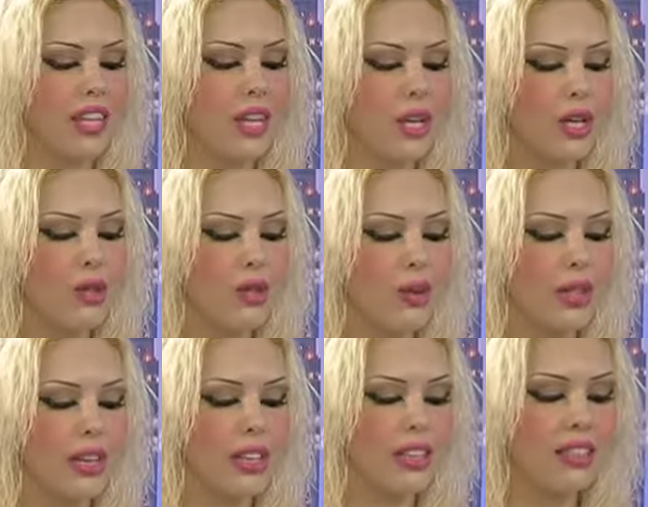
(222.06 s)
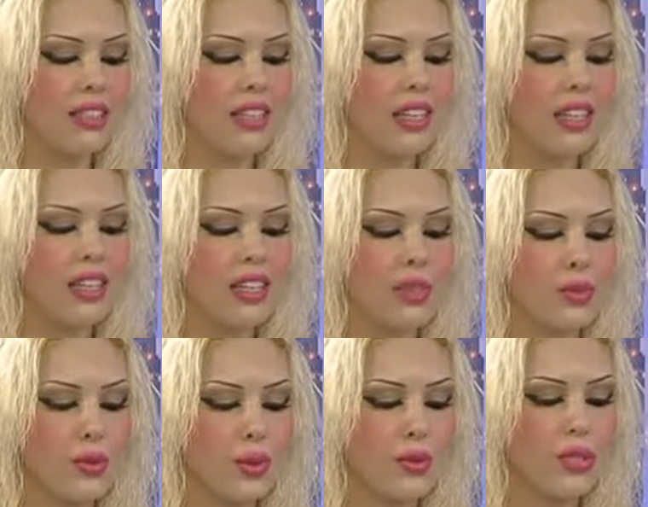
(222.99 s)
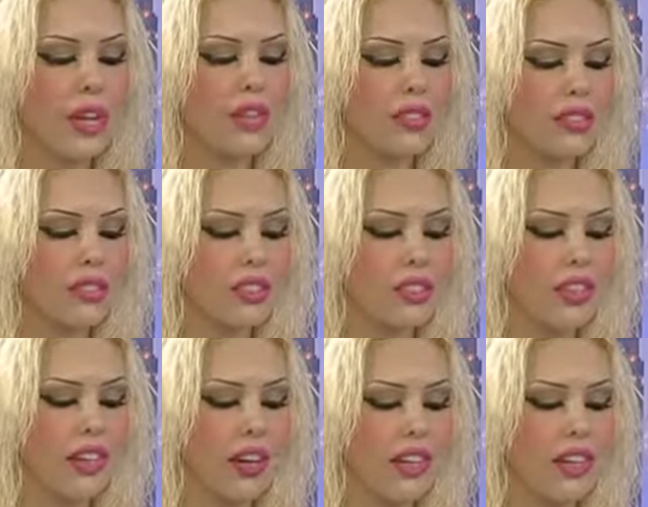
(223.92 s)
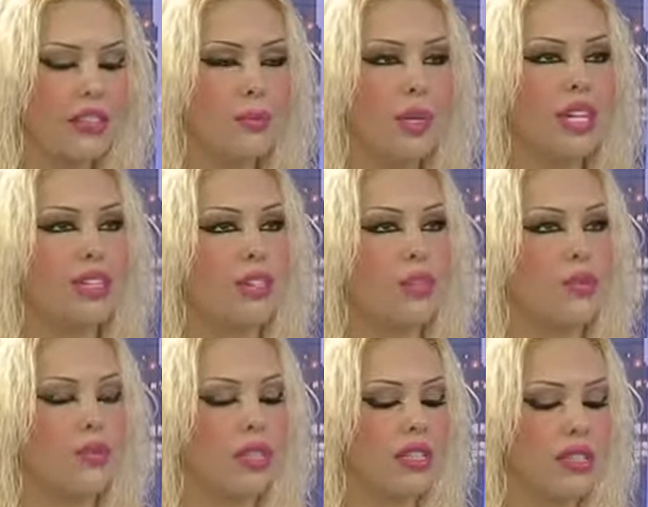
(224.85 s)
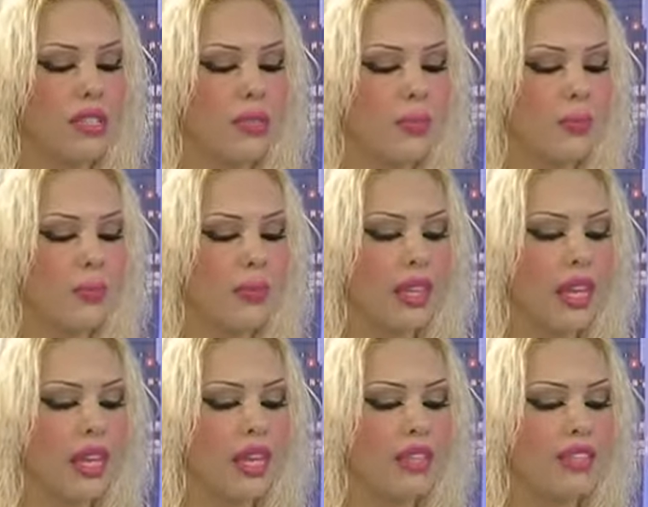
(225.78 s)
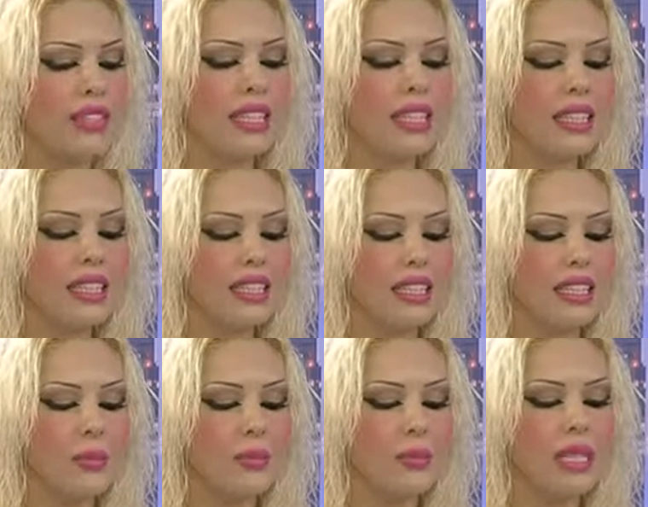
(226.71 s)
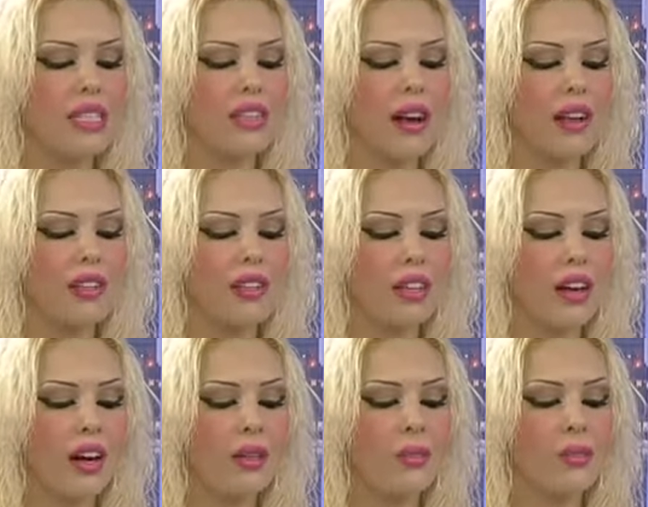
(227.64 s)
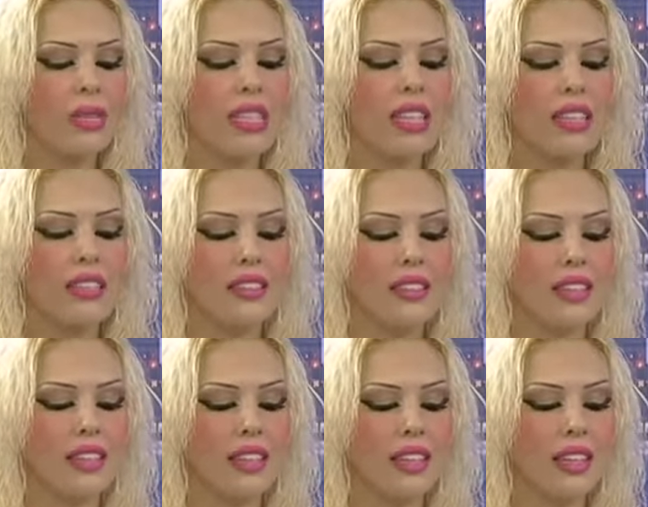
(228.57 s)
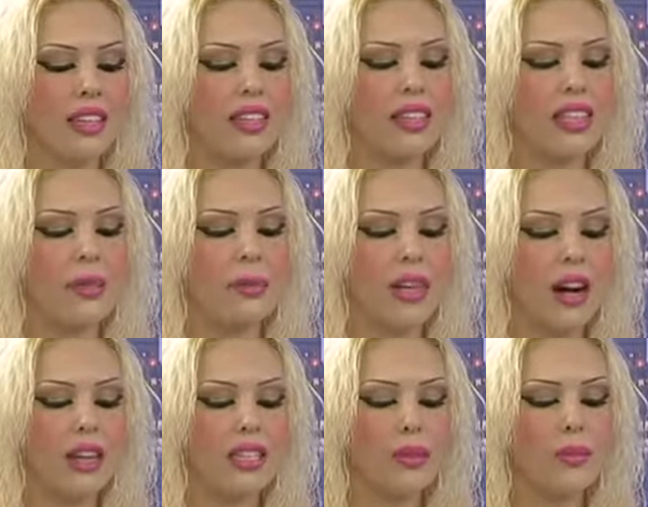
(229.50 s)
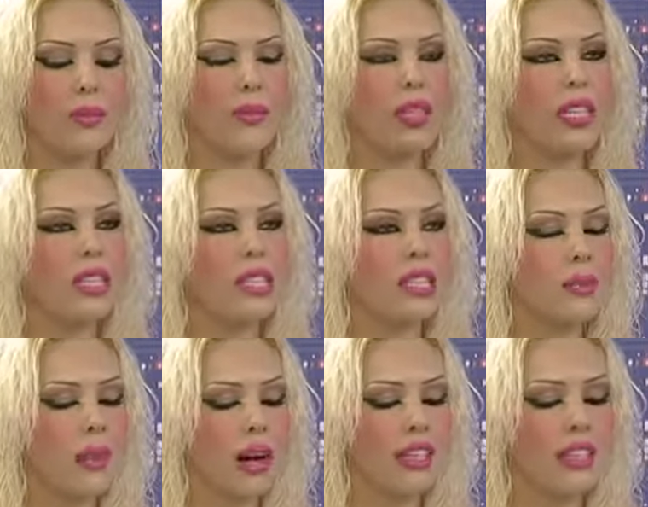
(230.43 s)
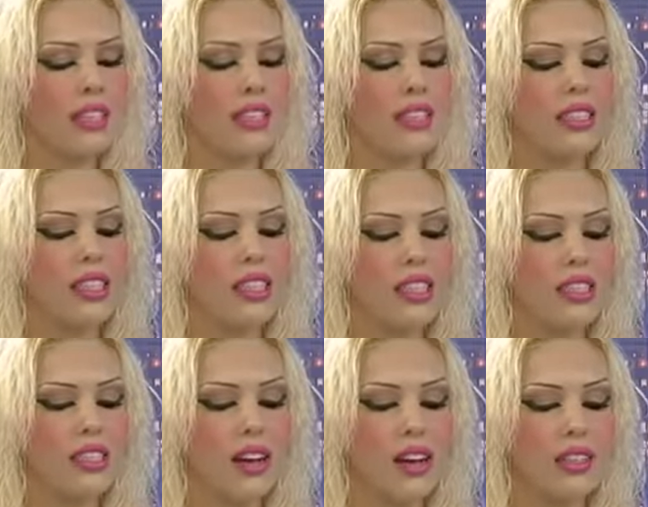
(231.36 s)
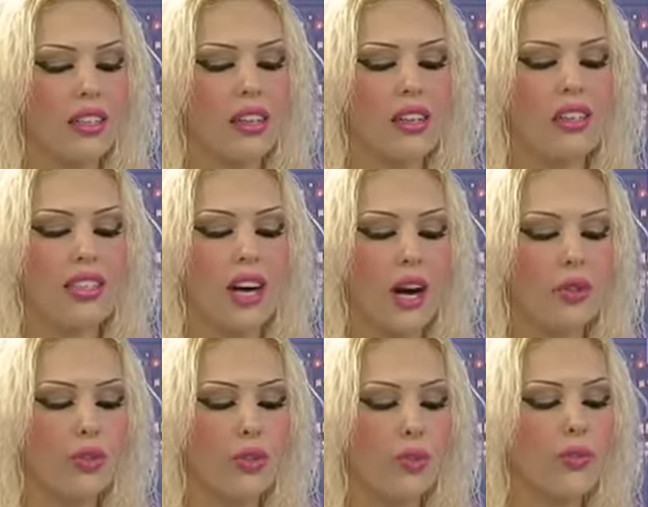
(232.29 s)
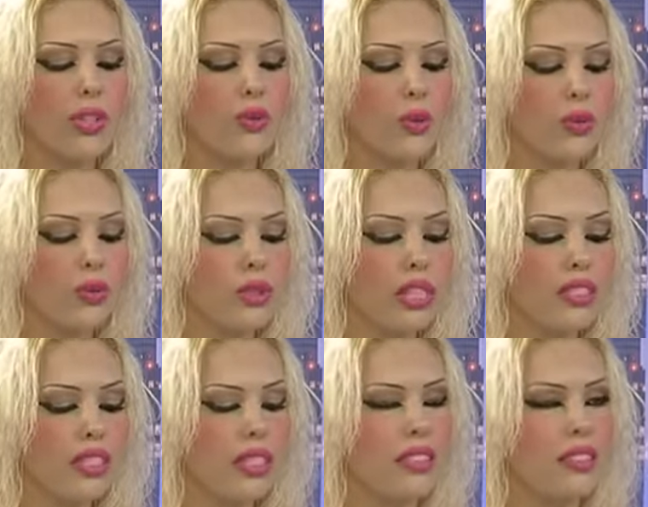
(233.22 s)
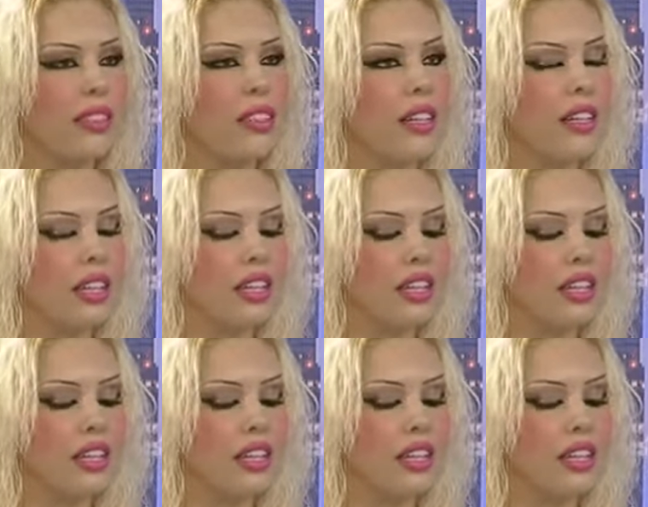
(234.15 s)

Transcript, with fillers: Son ayet. 136. ayet Bakara suresi. Deyin ki biz Allah'a, bize indirilene, İbrahim, İsmail, İshak, Yakup ve torunlarına indirilene,